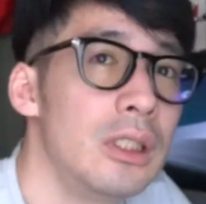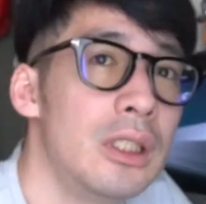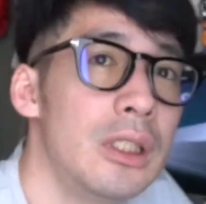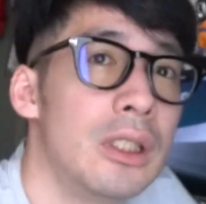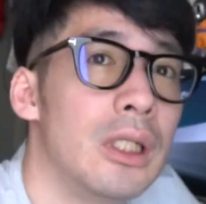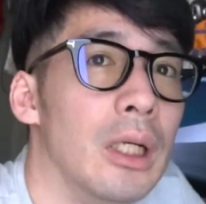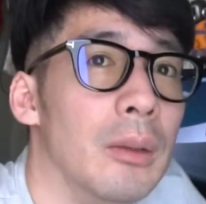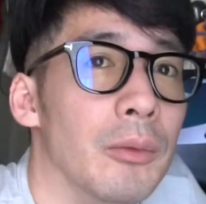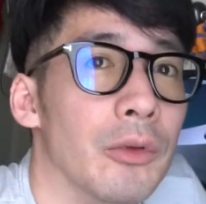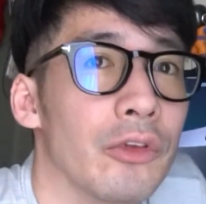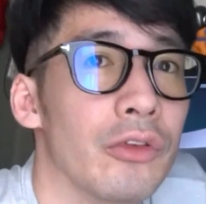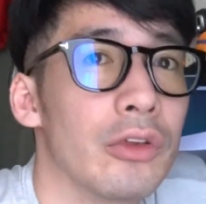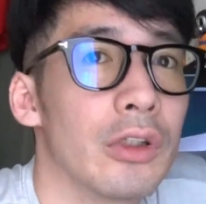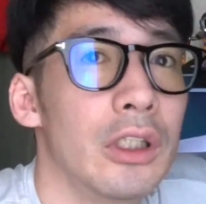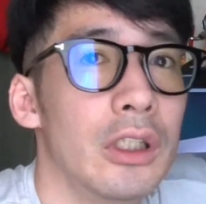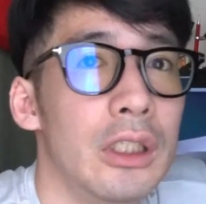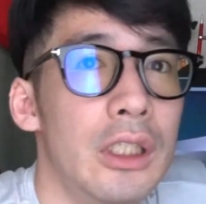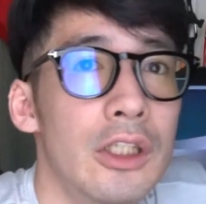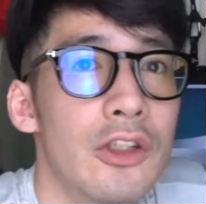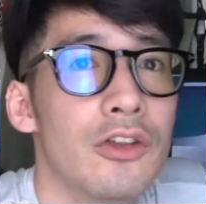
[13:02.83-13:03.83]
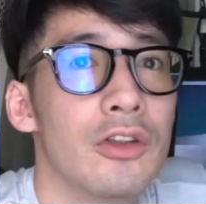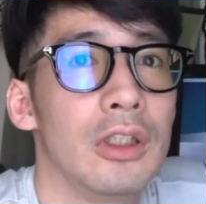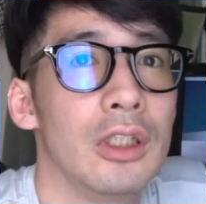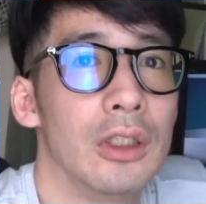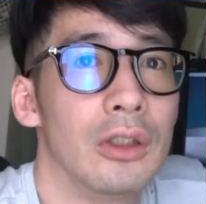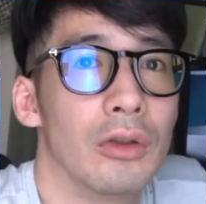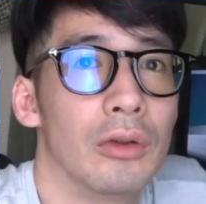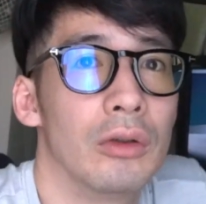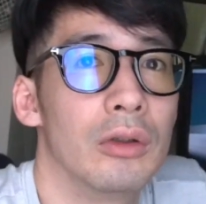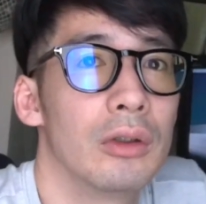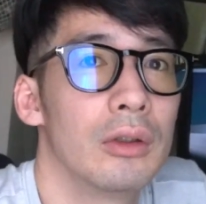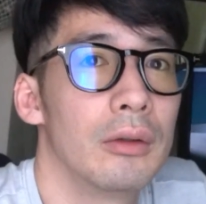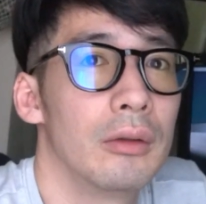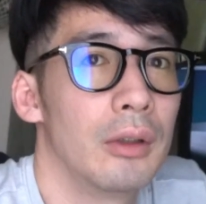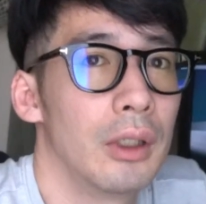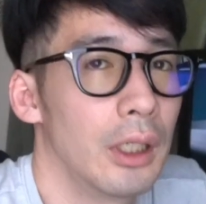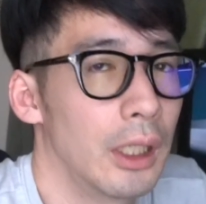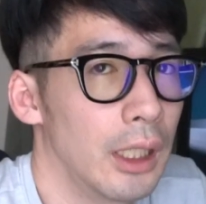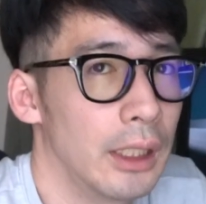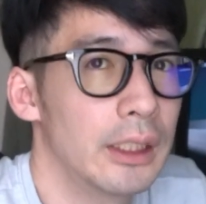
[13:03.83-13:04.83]
自体はそんなにディズニーの
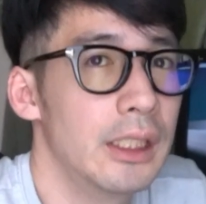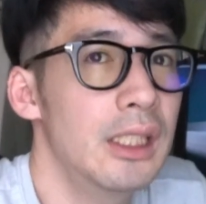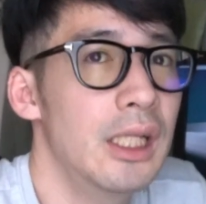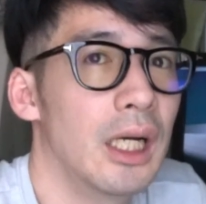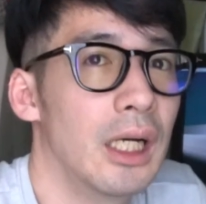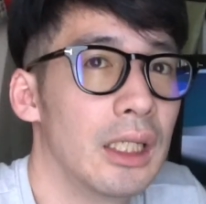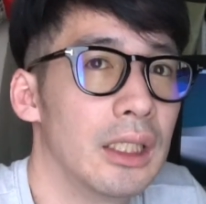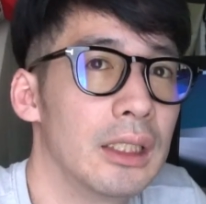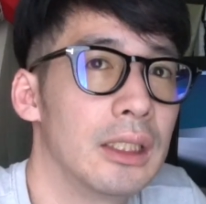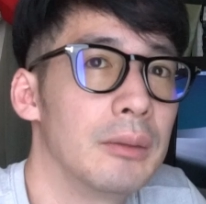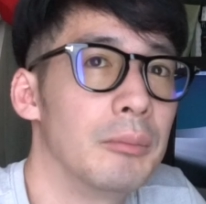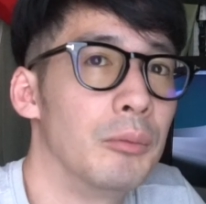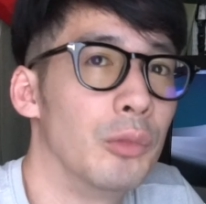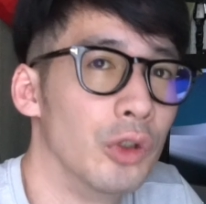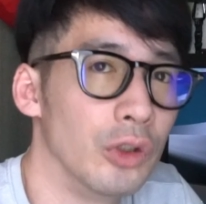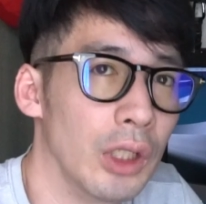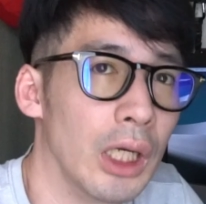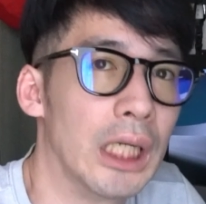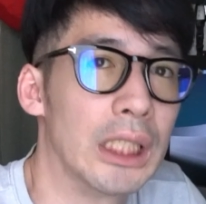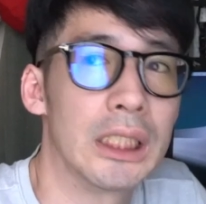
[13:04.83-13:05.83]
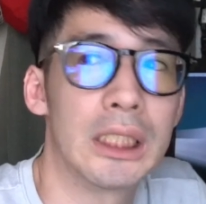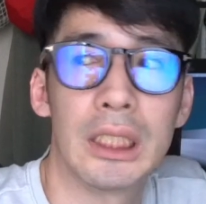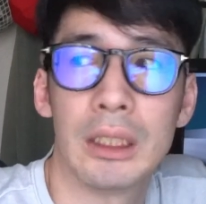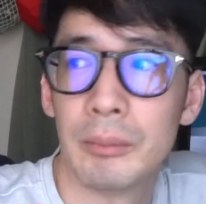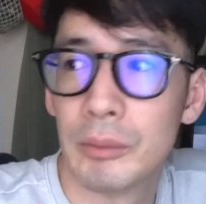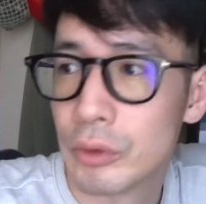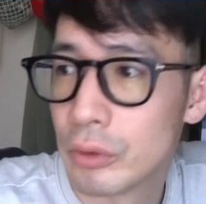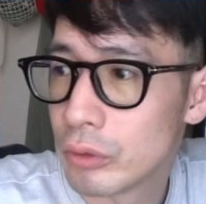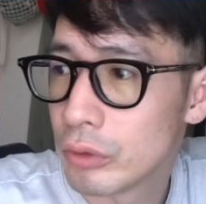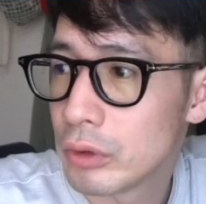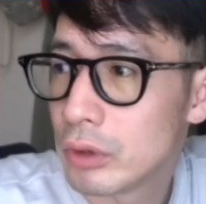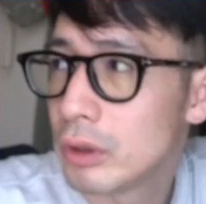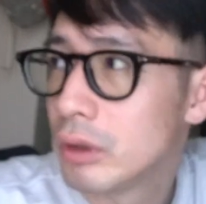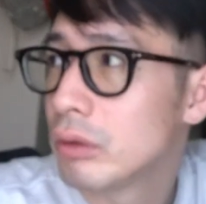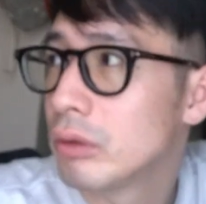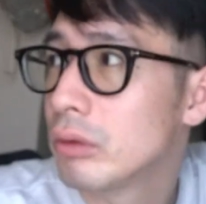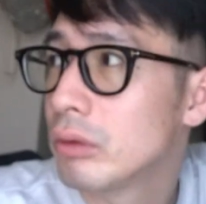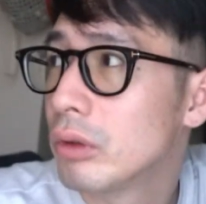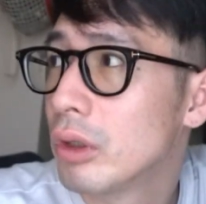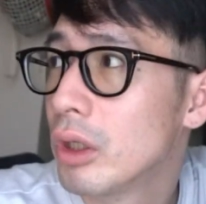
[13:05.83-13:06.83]
派手なもの派手なものって
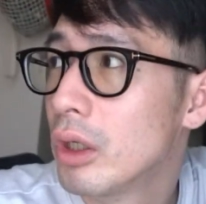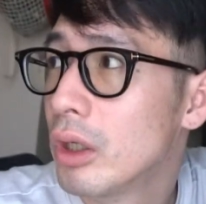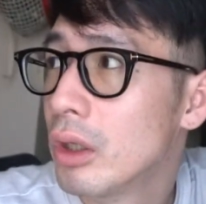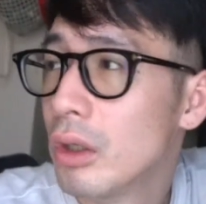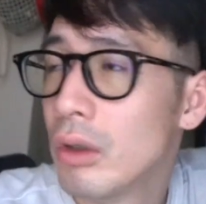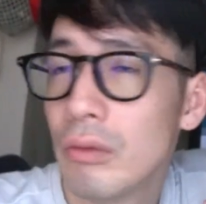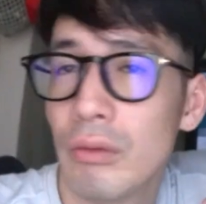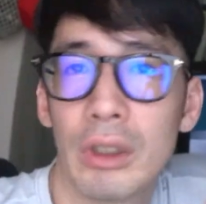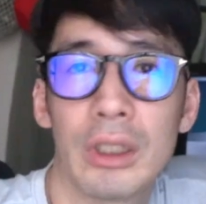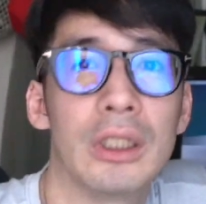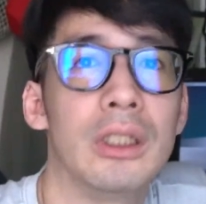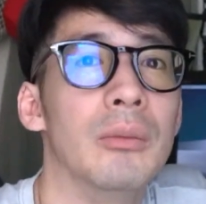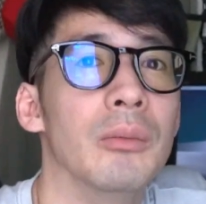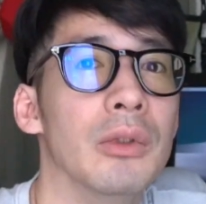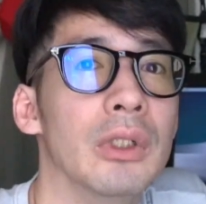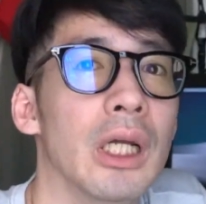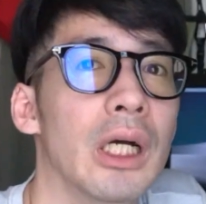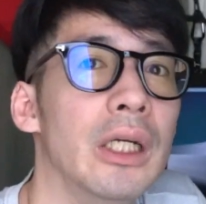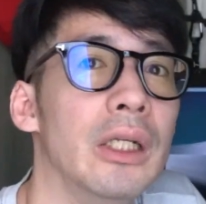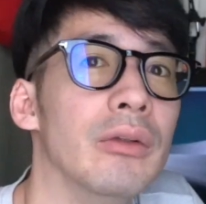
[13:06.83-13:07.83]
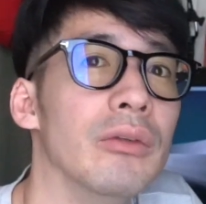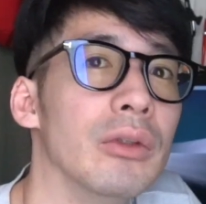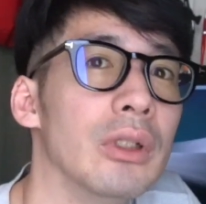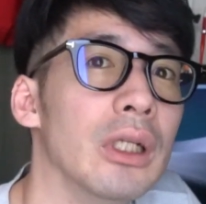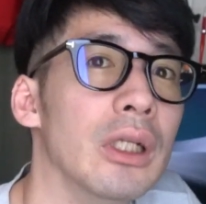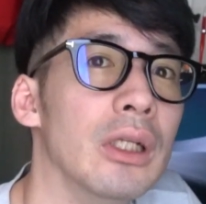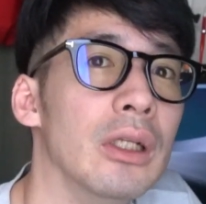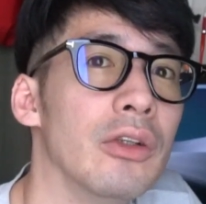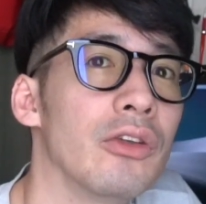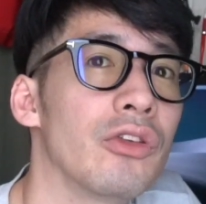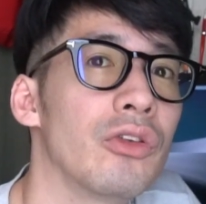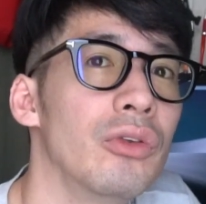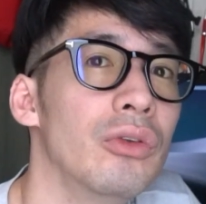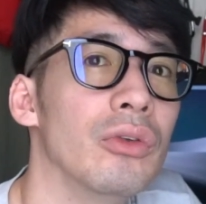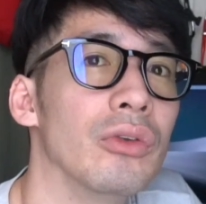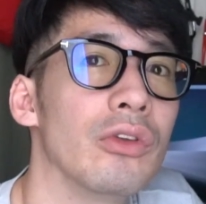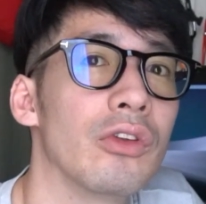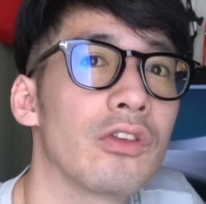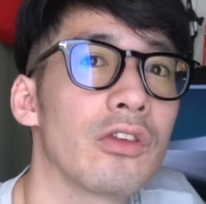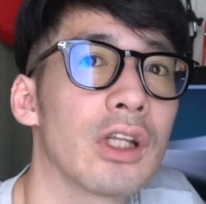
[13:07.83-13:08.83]
いうわけでもないのでそういう
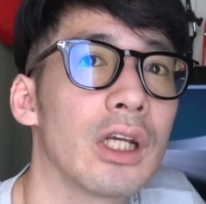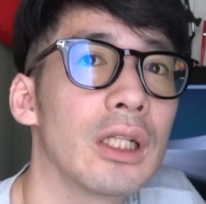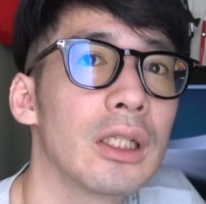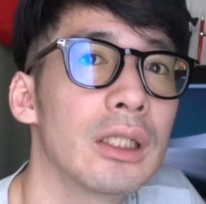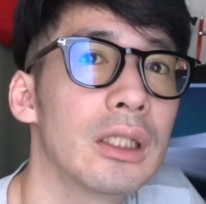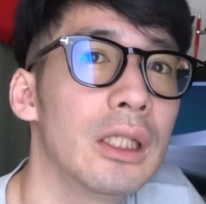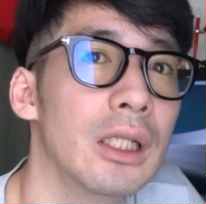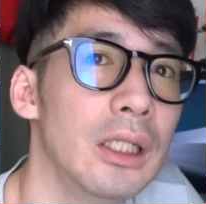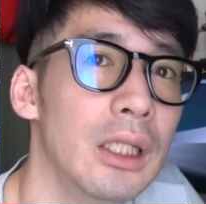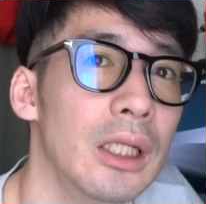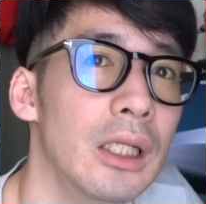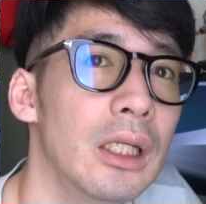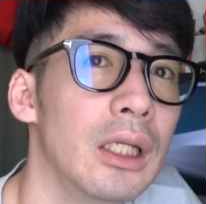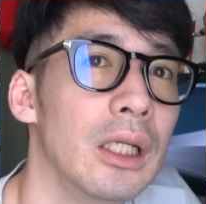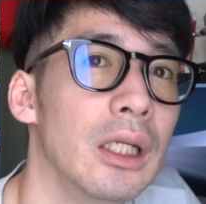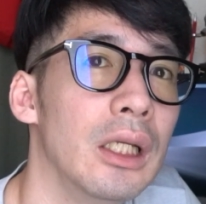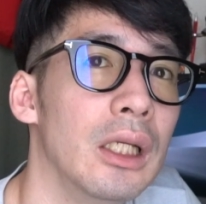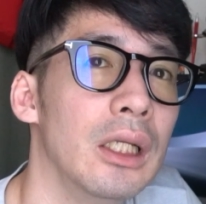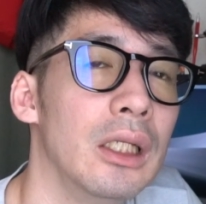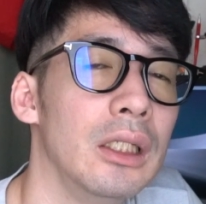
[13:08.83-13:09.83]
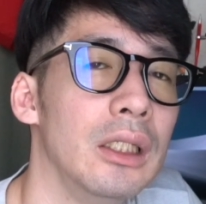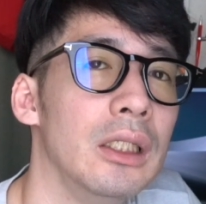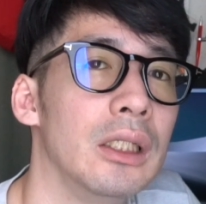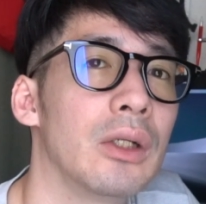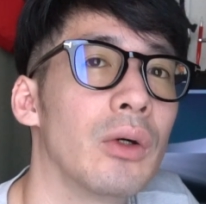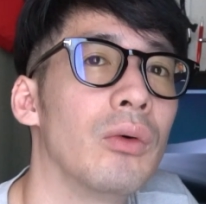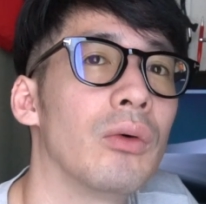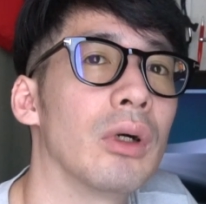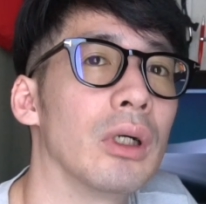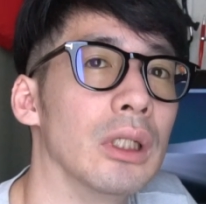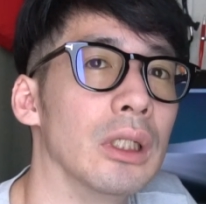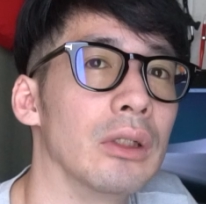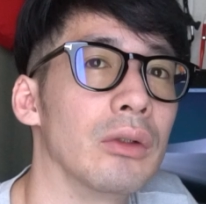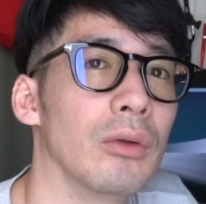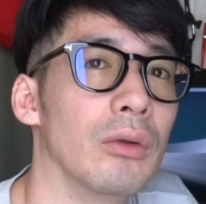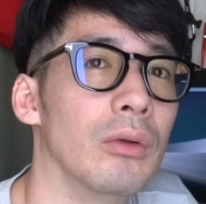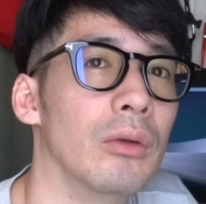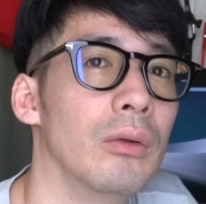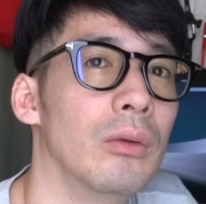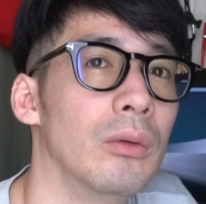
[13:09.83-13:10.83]
のを使ってねいこうかなと
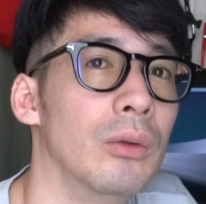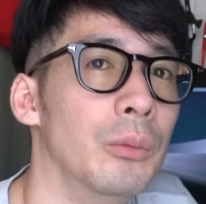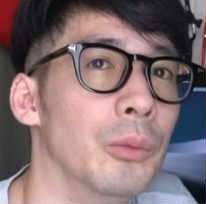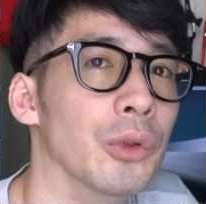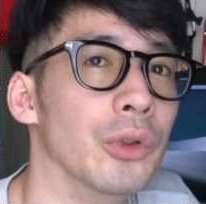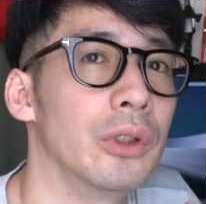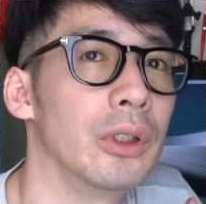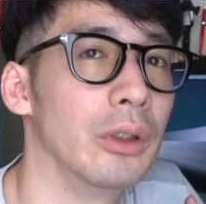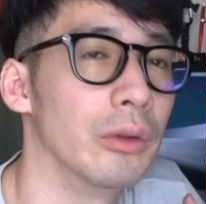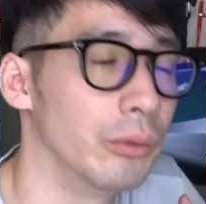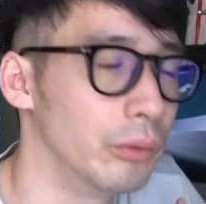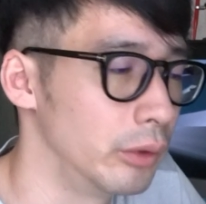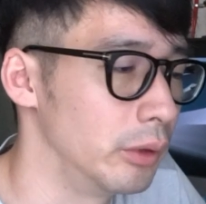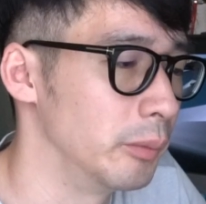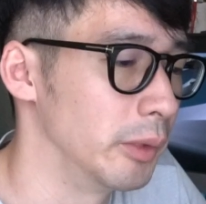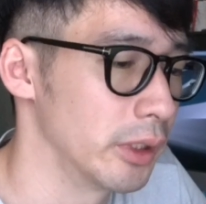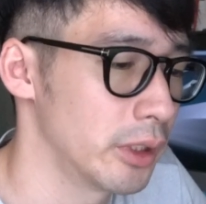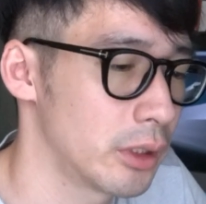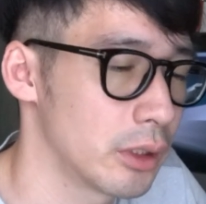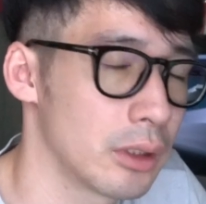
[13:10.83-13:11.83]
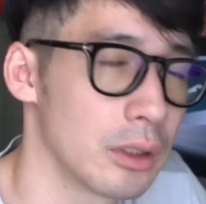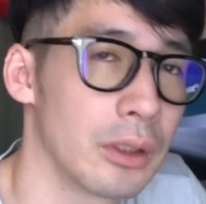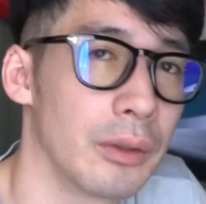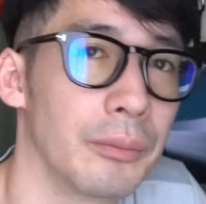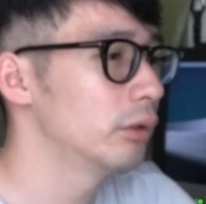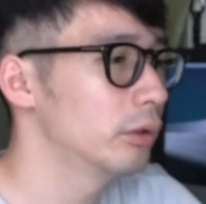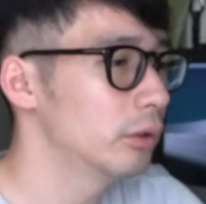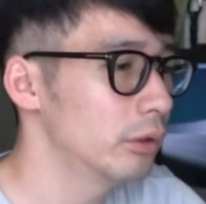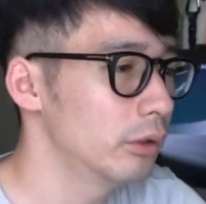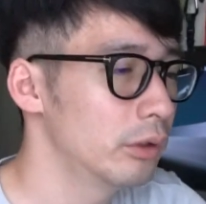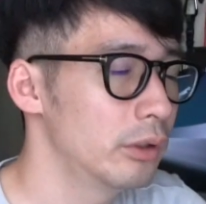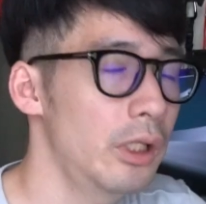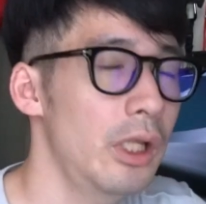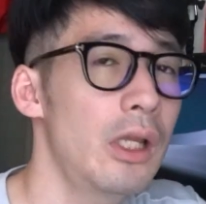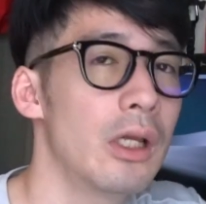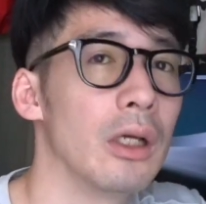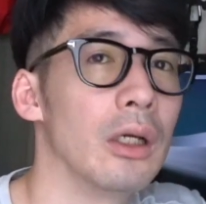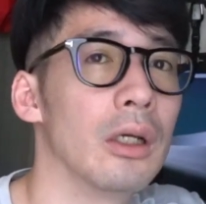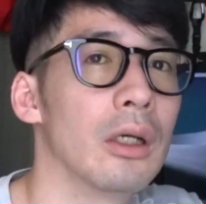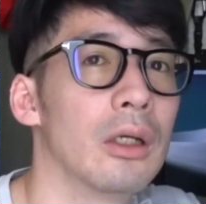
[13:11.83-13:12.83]
思っております
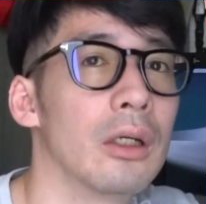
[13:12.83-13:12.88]
で、